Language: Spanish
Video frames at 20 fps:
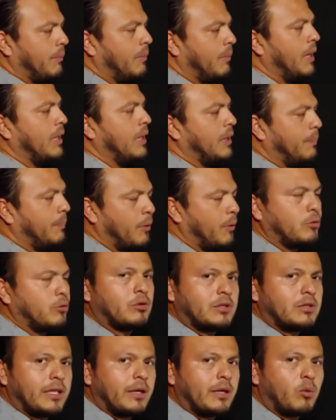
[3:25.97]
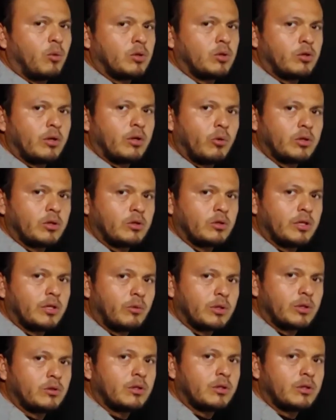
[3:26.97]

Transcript: mil y de pronto te descuento, descuento, descuento,